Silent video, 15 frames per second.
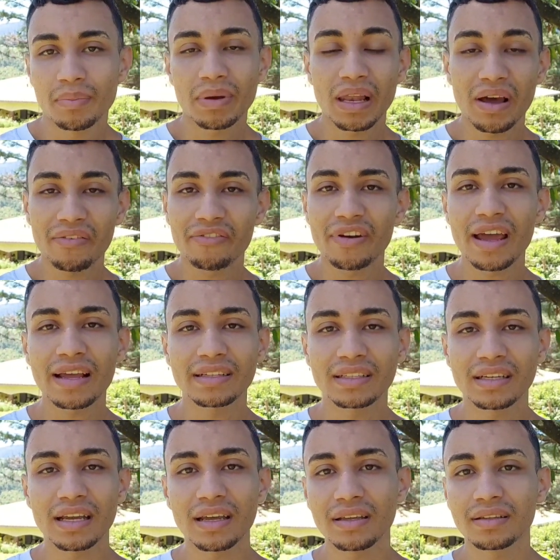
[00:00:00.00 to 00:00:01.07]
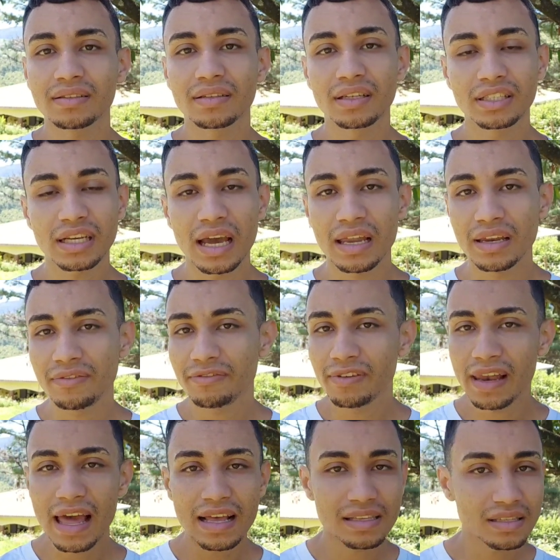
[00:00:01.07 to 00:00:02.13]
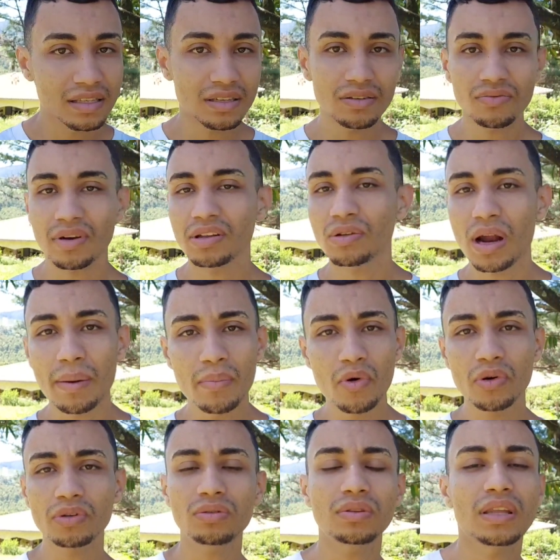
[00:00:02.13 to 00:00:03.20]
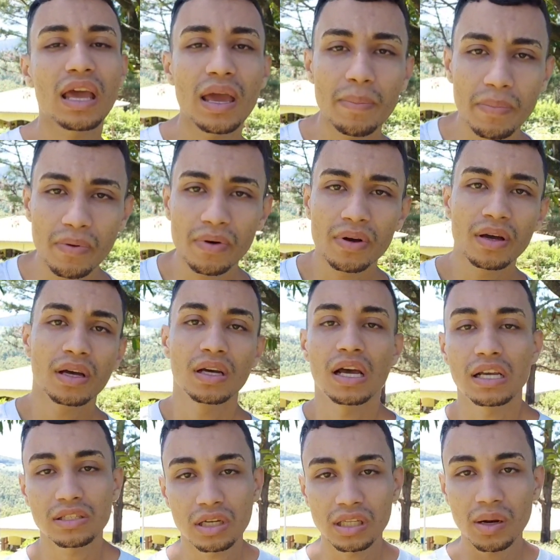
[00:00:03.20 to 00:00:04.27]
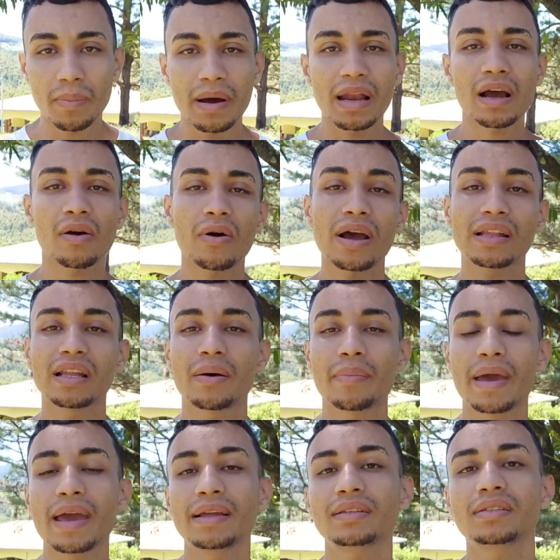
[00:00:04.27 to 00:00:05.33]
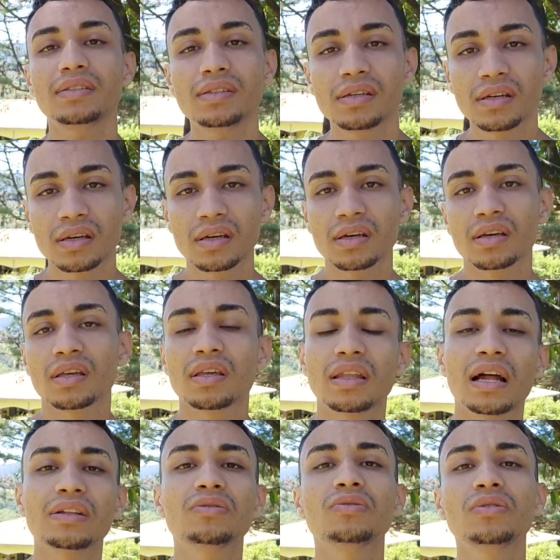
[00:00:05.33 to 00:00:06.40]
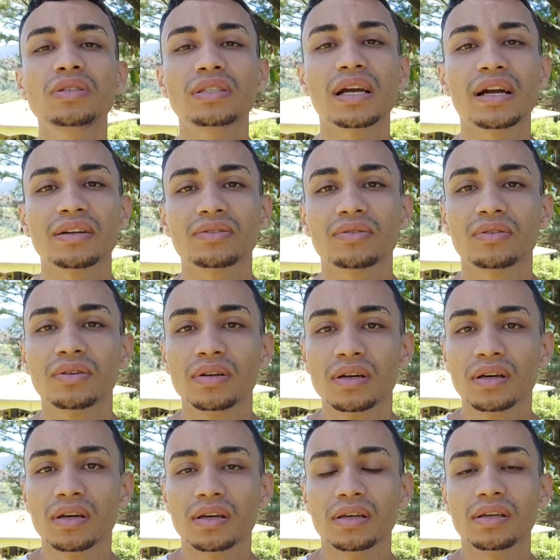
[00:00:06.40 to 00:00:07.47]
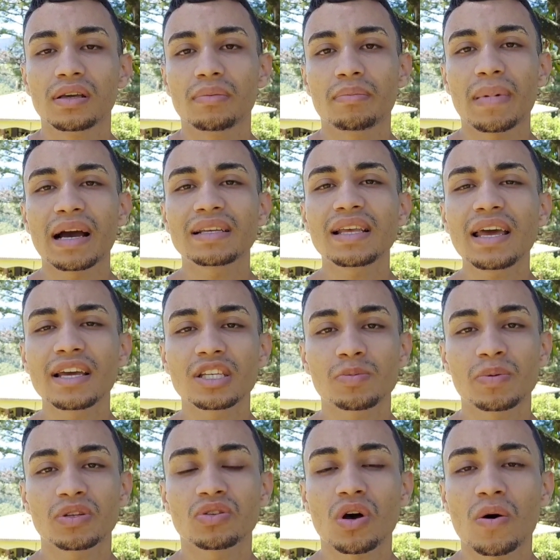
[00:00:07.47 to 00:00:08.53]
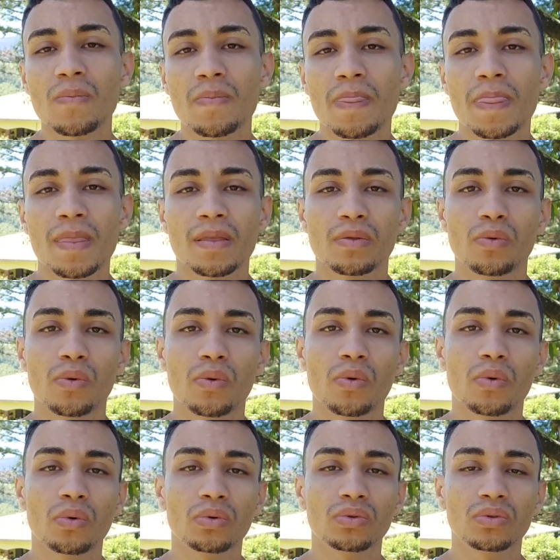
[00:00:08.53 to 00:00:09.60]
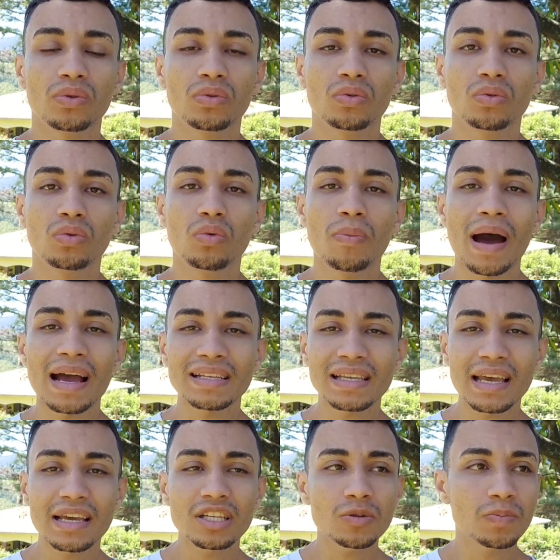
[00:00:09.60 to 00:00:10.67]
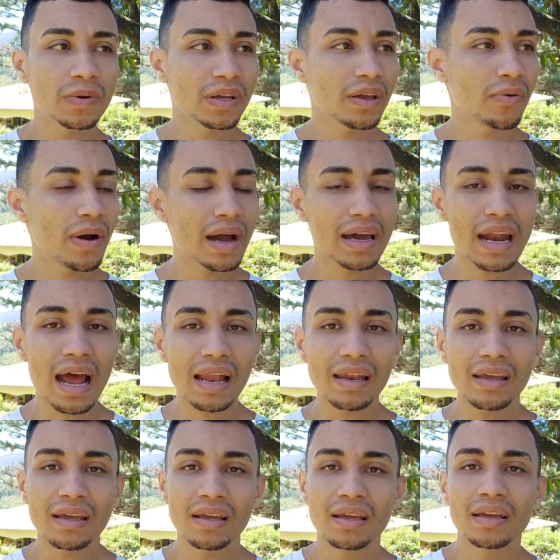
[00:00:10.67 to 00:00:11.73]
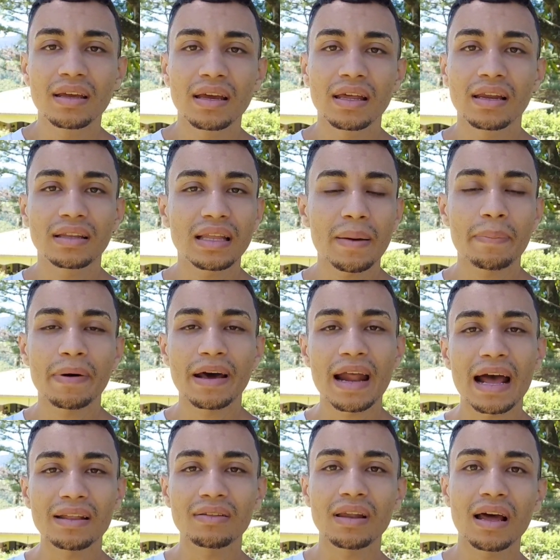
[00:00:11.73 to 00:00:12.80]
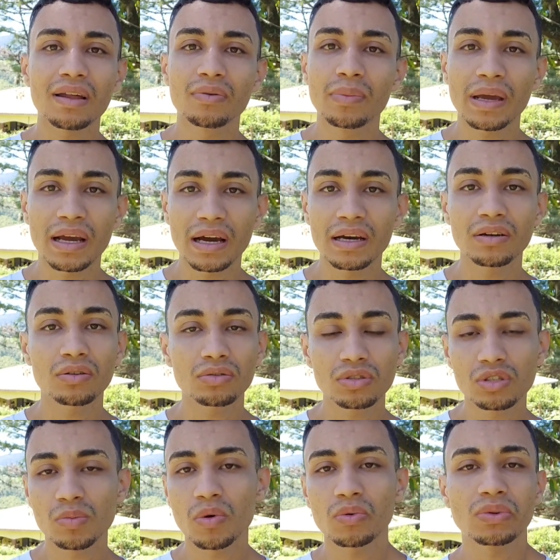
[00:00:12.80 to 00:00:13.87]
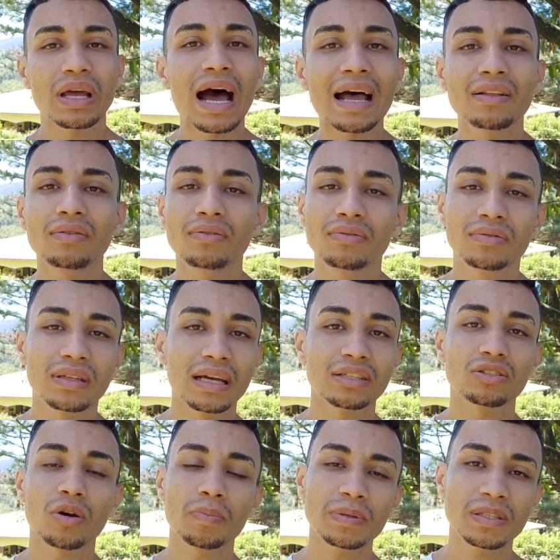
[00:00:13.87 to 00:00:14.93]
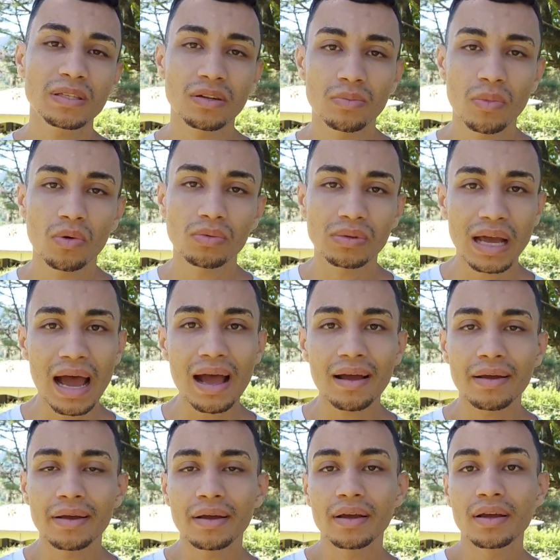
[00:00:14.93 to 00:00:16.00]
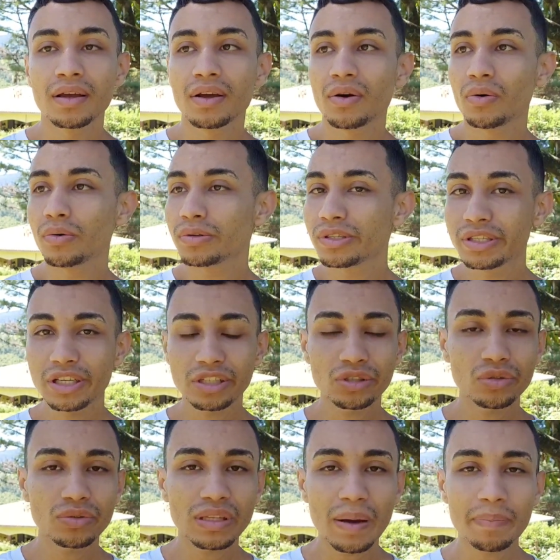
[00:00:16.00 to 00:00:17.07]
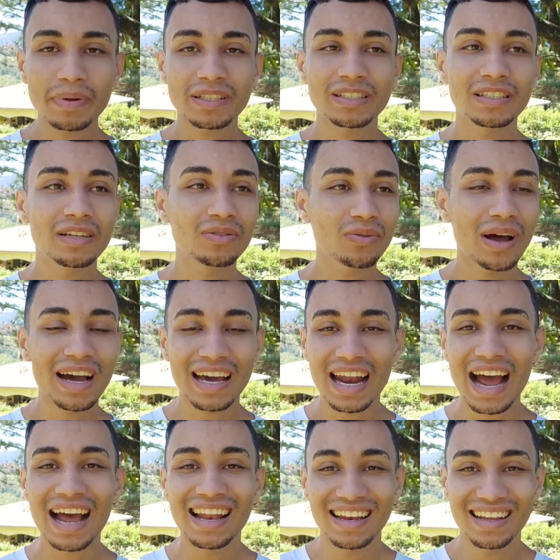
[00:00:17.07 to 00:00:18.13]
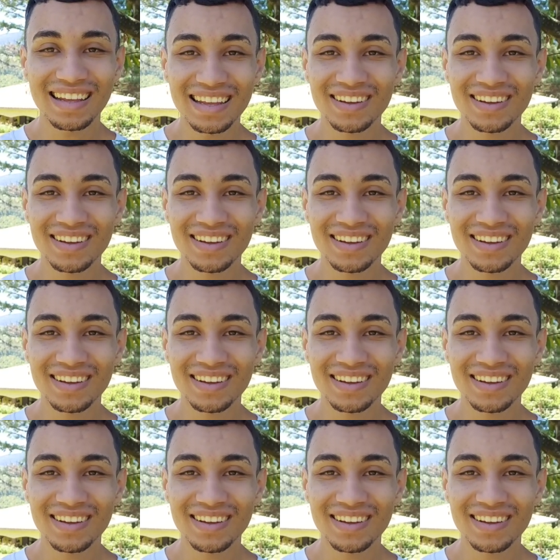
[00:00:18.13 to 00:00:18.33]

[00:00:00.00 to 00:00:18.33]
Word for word: pela frente, né? Deixar ele filezinho, vai durar muito tempo, é só trabalhar corretamente que dá tudo certo. Mas é isso, pessoal. No, no mais é isso, porque o agrale ele tá parado lá no mecânico, desmontado, tá só precisando montar. O sítio tá precisando do agrale,